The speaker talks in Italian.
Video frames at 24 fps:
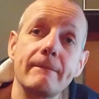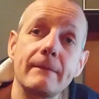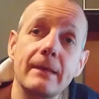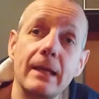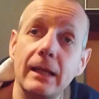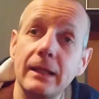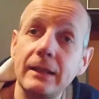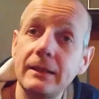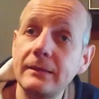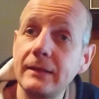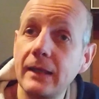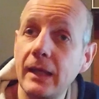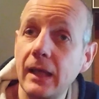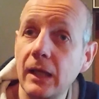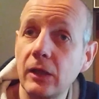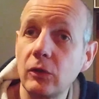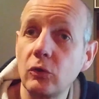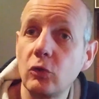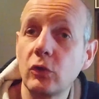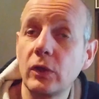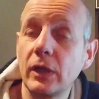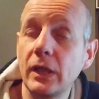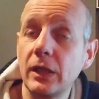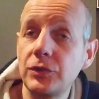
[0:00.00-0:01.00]

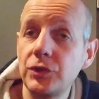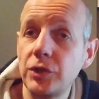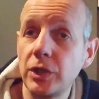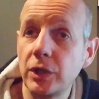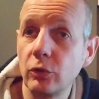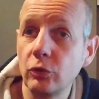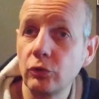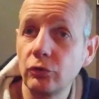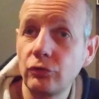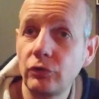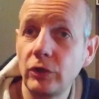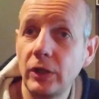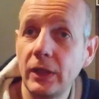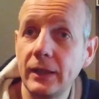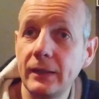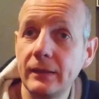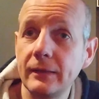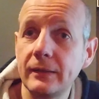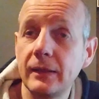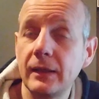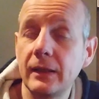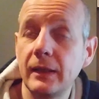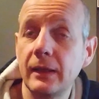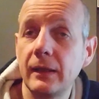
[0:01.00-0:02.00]
all'interno che ci
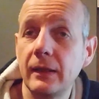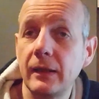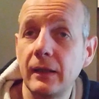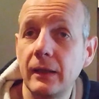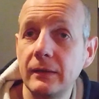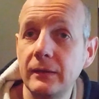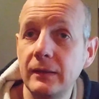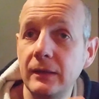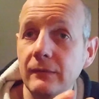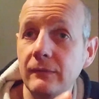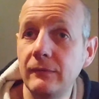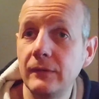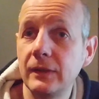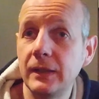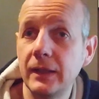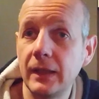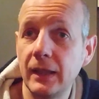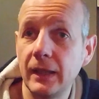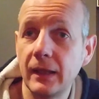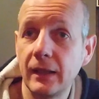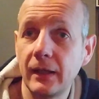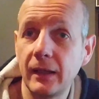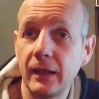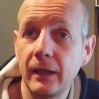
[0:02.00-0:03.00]
consente eh, di
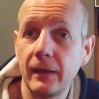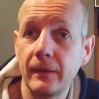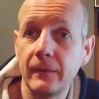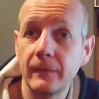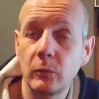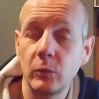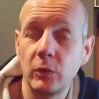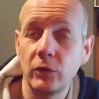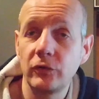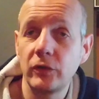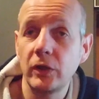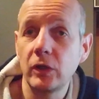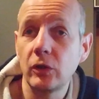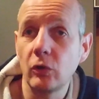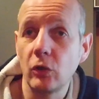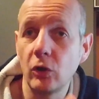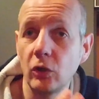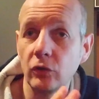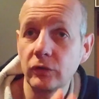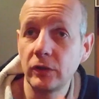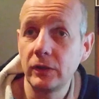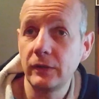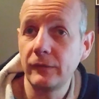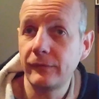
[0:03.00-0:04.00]
vedere queste
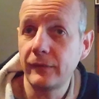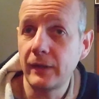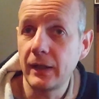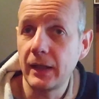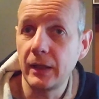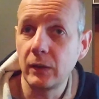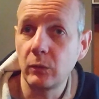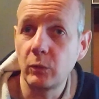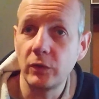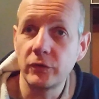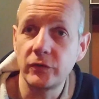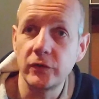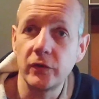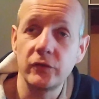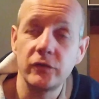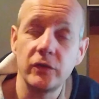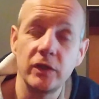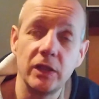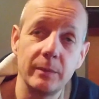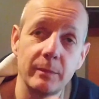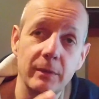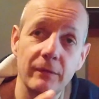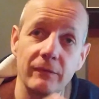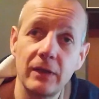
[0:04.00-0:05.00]
cose, di fare queste
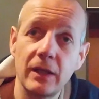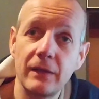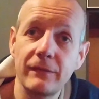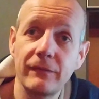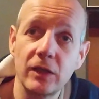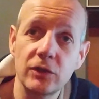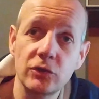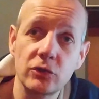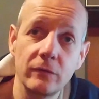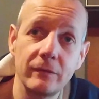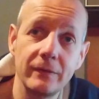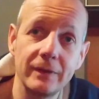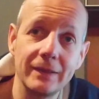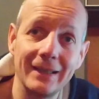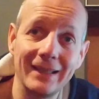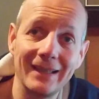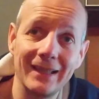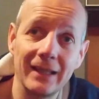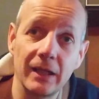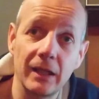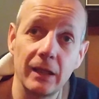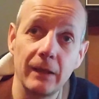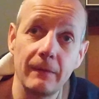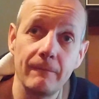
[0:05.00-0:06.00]
stime. Ve la faccio
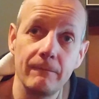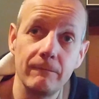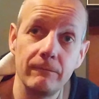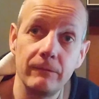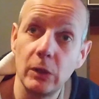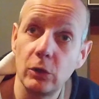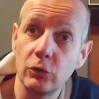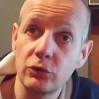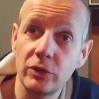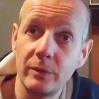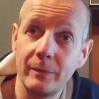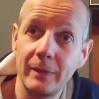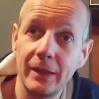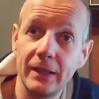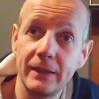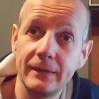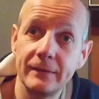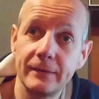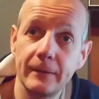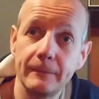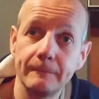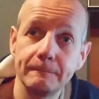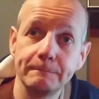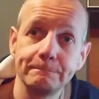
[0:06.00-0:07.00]
vedere
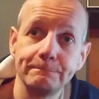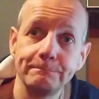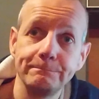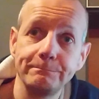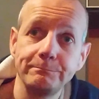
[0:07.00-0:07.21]
velocemente.